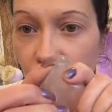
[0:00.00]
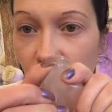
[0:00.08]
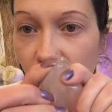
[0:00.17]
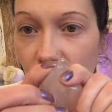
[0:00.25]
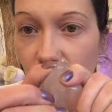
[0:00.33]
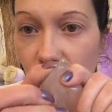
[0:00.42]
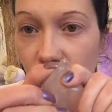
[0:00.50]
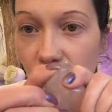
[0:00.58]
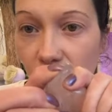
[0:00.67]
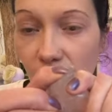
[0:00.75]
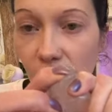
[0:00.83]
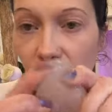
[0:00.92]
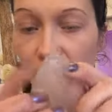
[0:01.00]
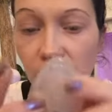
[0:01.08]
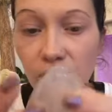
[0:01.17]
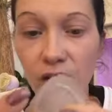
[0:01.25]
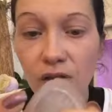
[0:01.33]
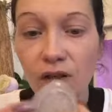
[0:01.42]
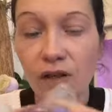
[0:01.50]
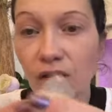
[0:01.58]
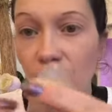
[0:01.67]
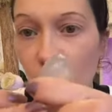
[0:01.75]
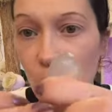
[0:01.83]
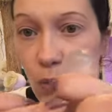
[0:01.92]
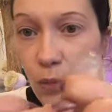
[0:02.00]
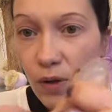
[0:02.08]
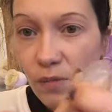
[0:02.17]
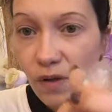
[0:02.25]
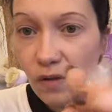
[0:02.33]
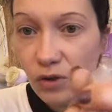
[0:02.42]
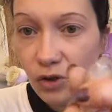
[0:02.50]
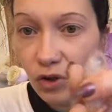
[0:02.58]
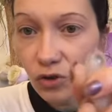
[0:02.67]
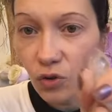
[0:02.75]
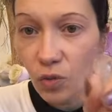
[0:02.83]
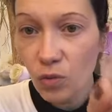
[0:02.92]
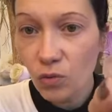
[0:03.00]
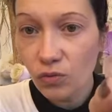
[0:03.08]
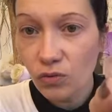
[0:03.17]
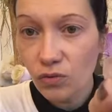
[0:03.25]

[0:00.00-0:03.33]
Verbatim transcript: Ça reste très... On peut pas bien le tordre comme on